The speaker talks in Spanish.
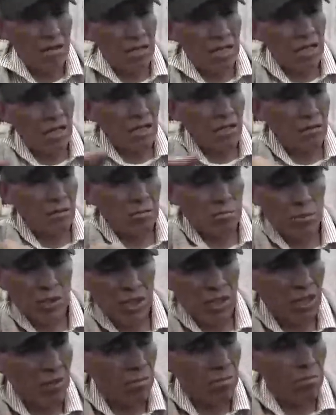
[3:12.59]
a
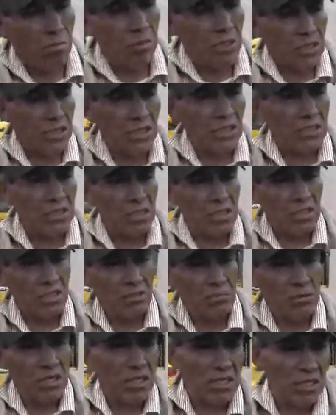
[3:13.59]
porque la puerta se
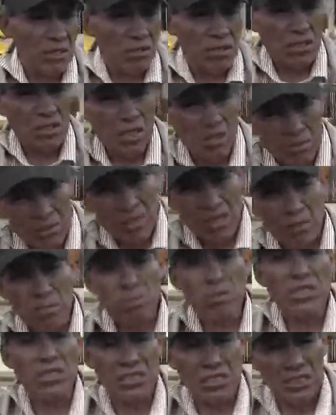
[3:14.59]
remuerde entonces abrir las
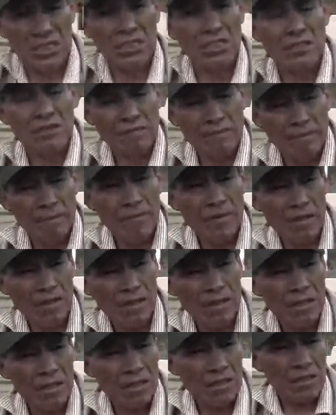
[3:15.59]
puertas.
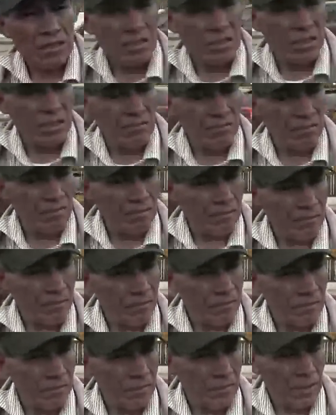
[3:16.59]
Ah, sí. Salió
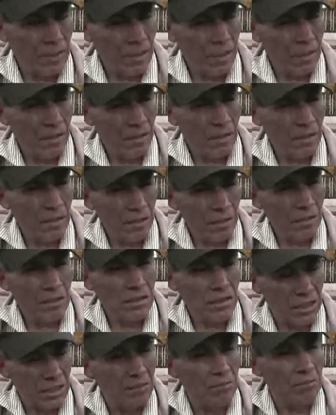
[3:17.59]
con los niños, con la familia.
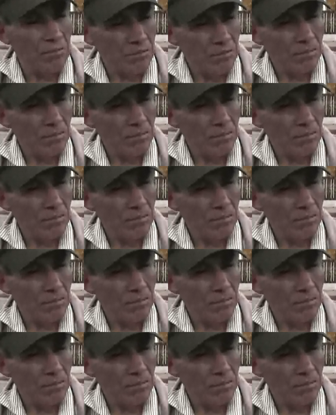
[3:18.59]
Sí.